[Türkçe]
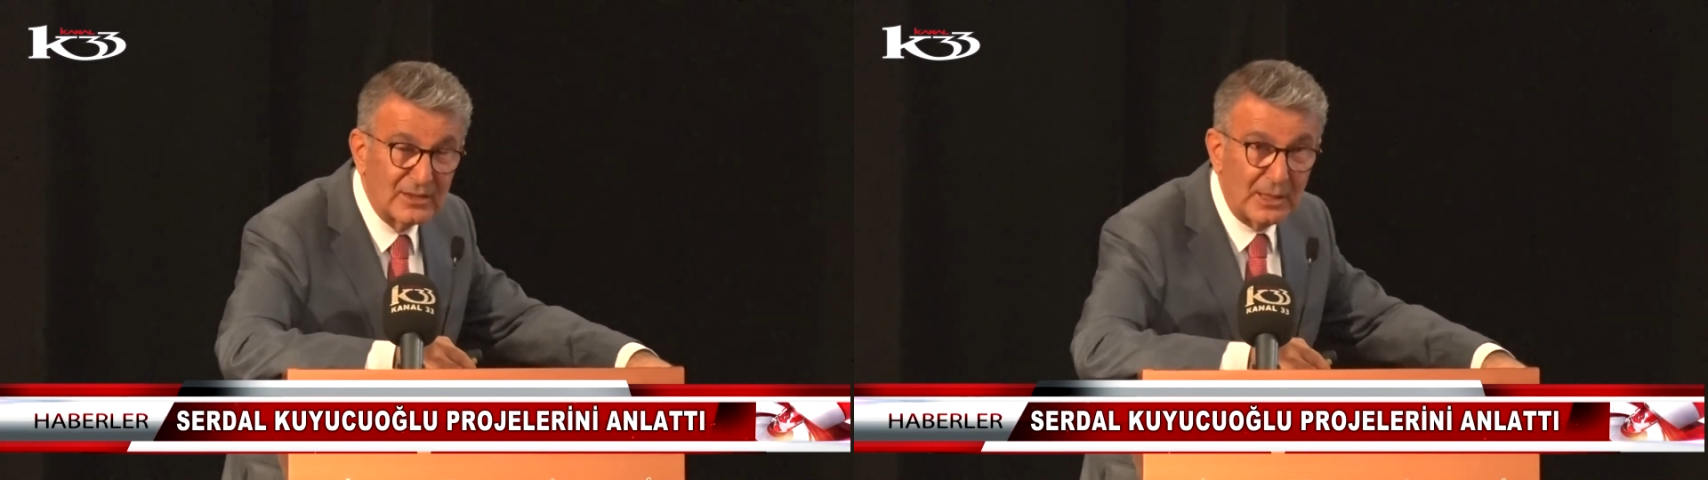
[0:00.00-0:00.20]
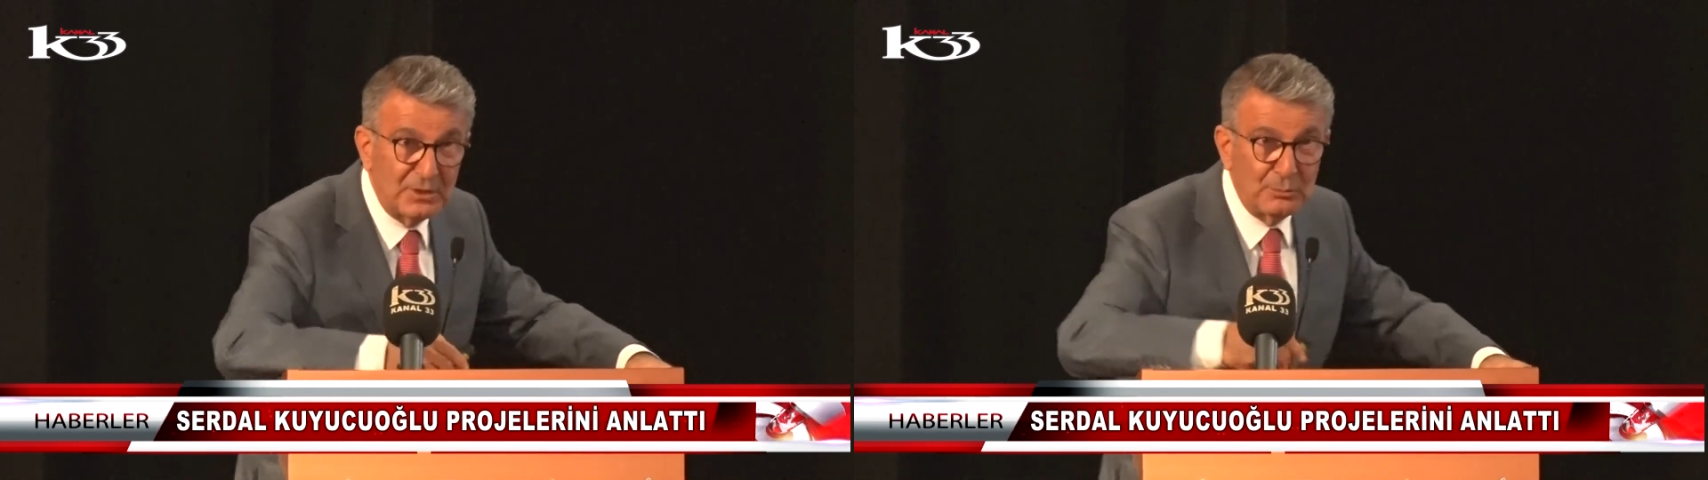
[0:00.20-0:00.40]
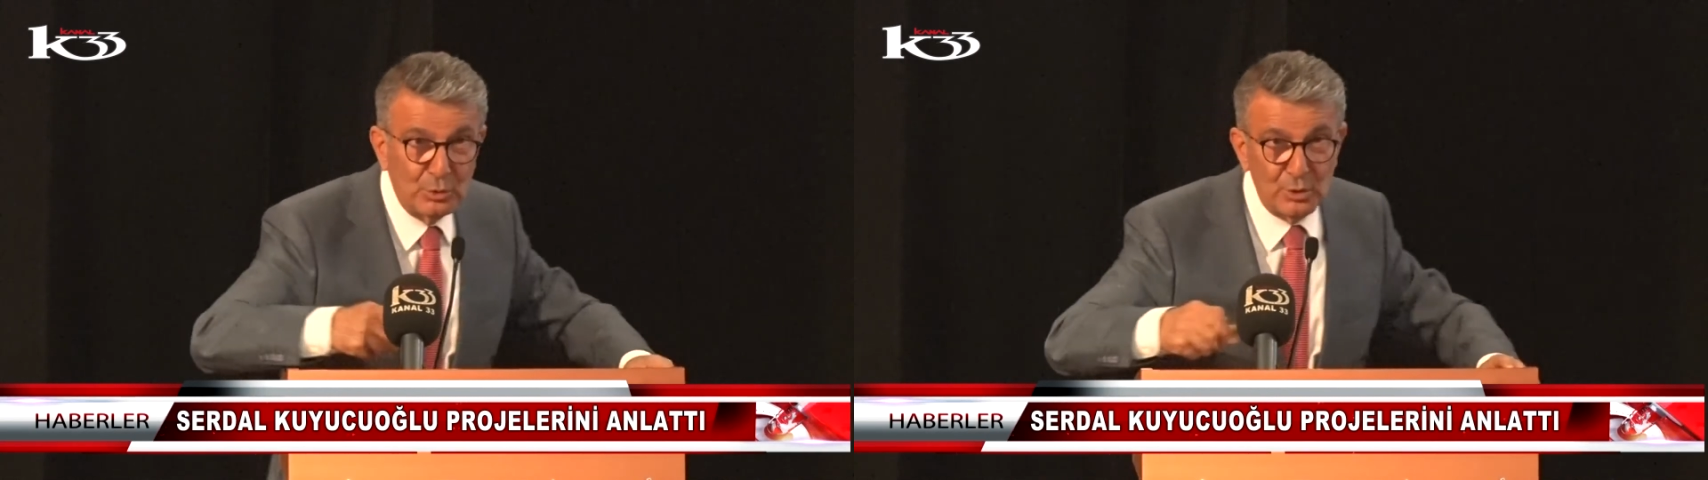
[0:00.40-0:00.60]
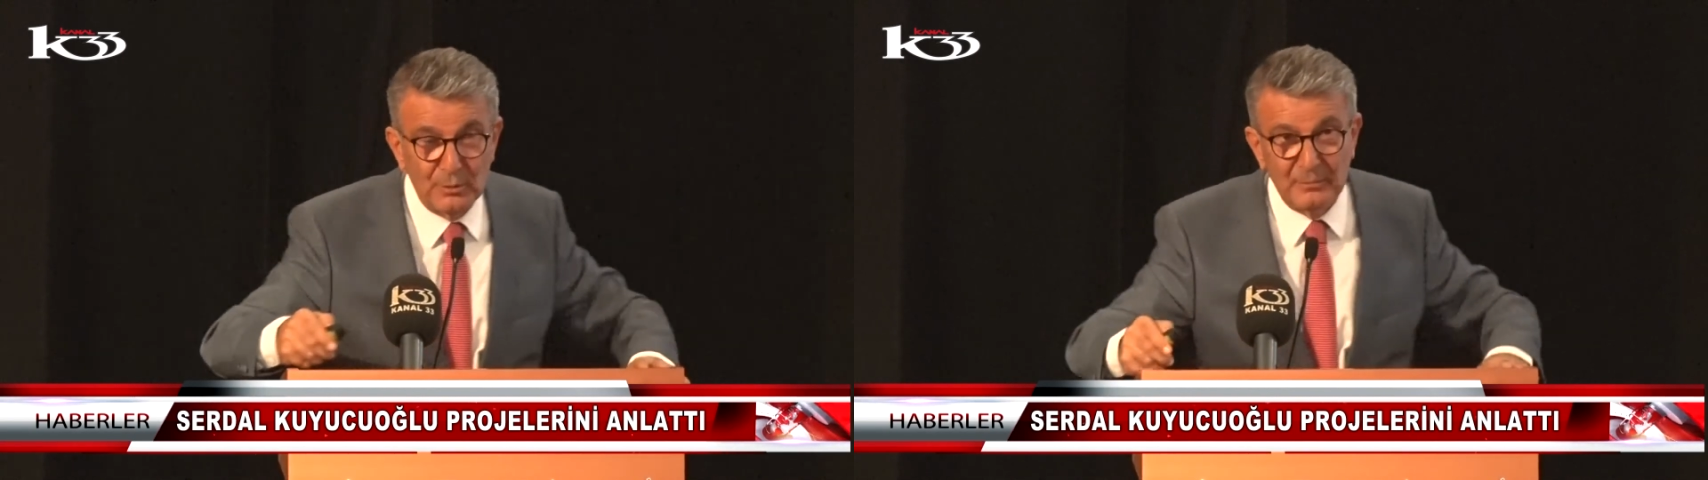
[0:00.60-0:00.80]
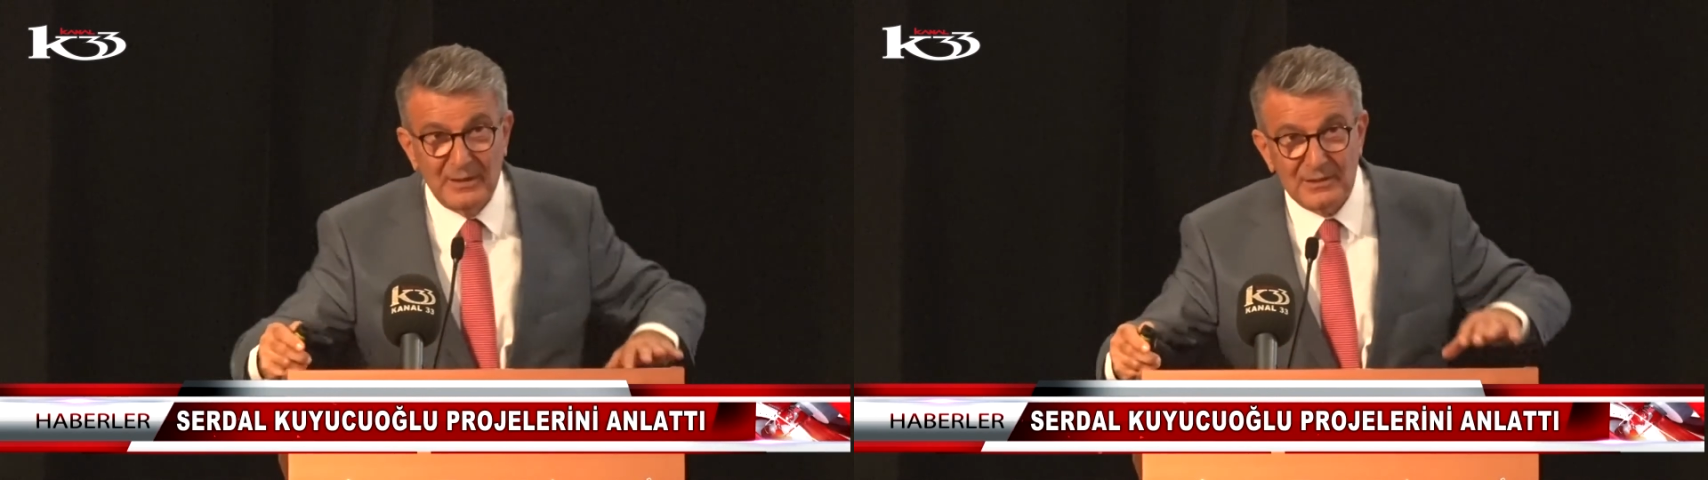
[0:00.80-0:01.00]
Tabii
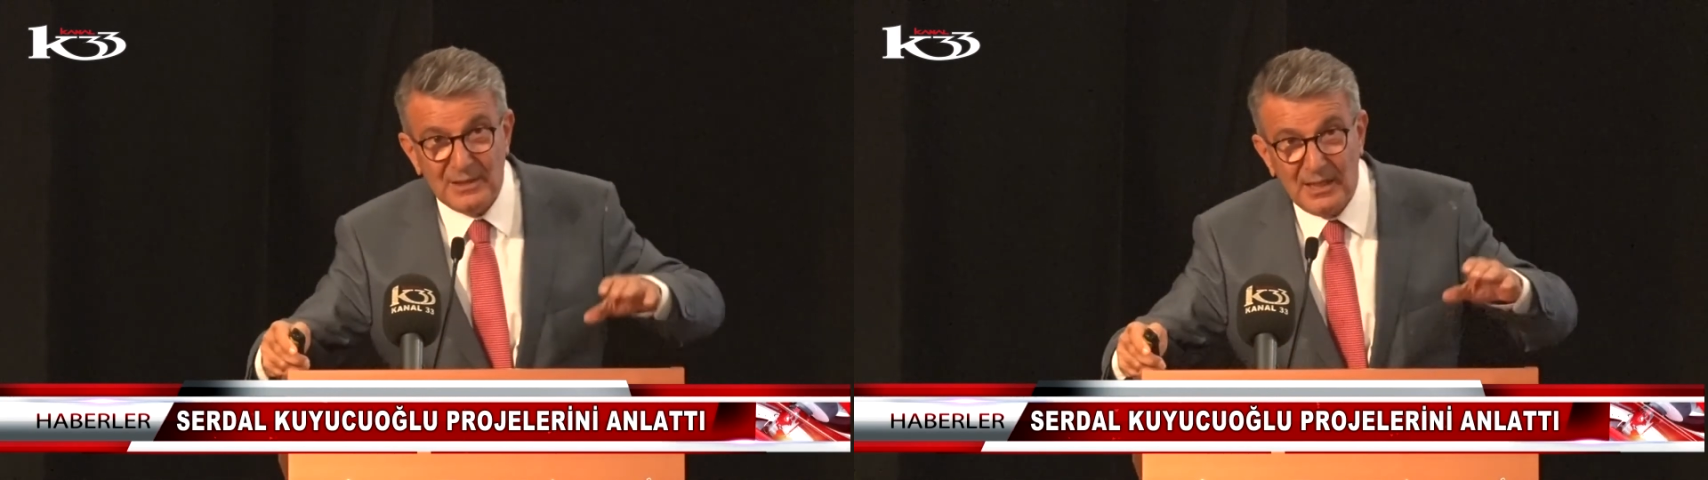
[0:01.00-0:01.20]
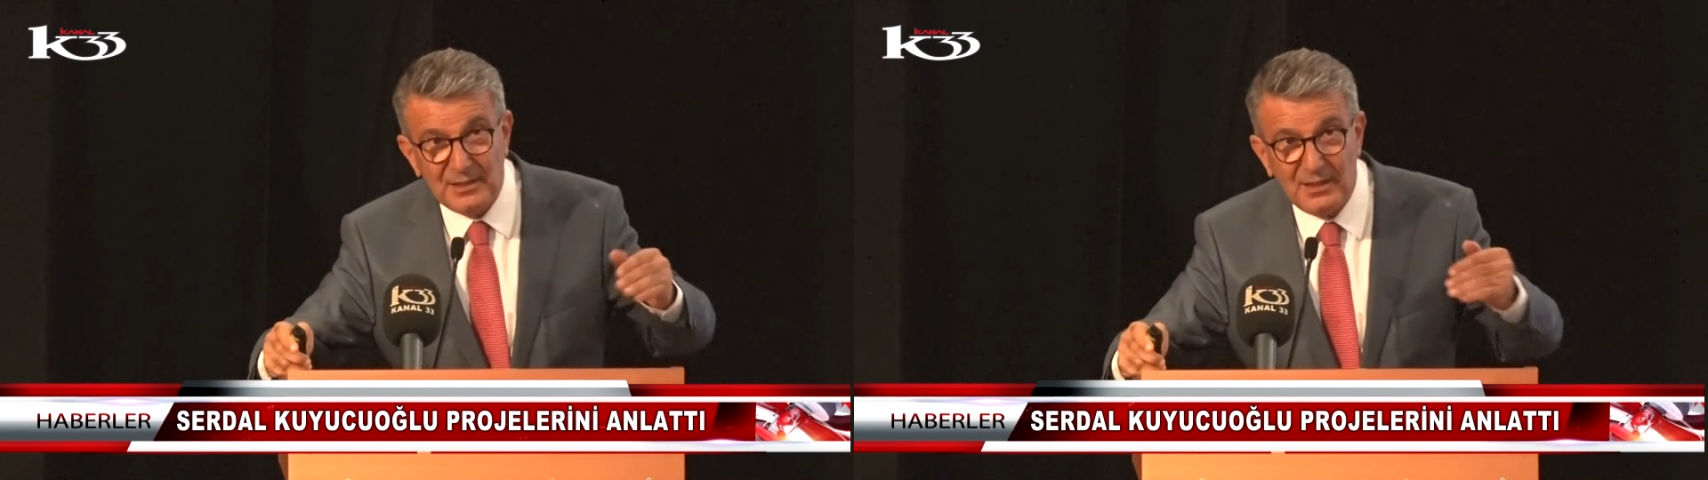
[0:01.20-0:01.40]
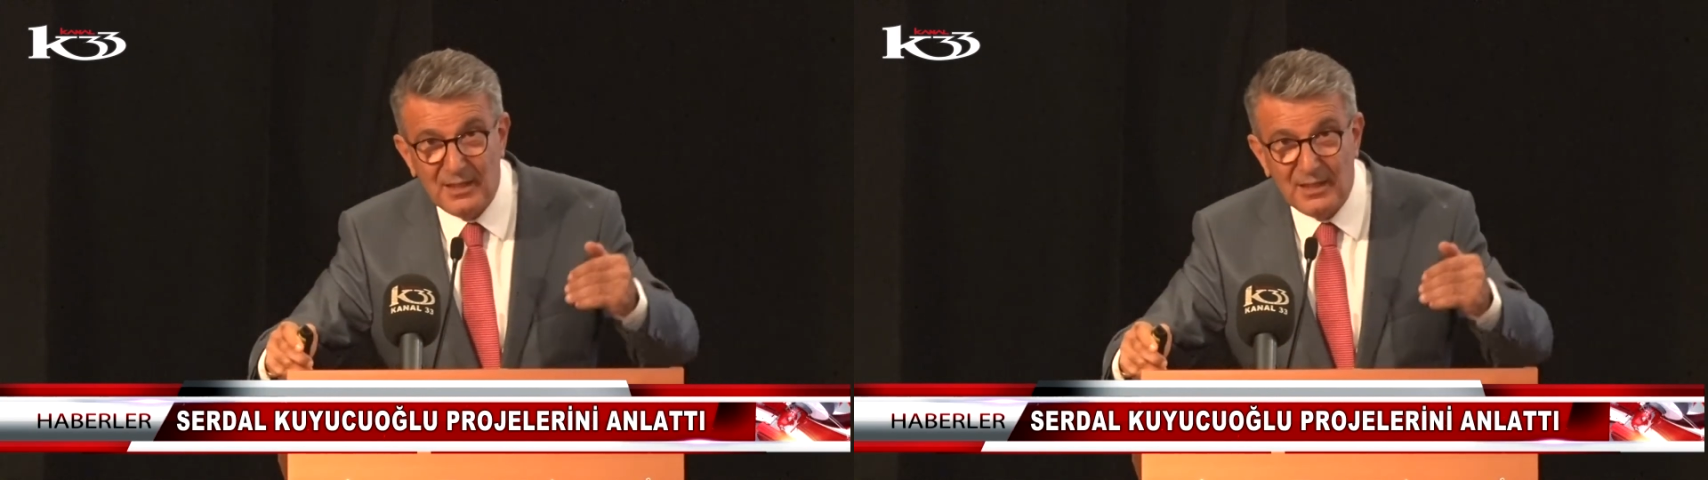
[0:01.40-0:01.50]
bunu sadece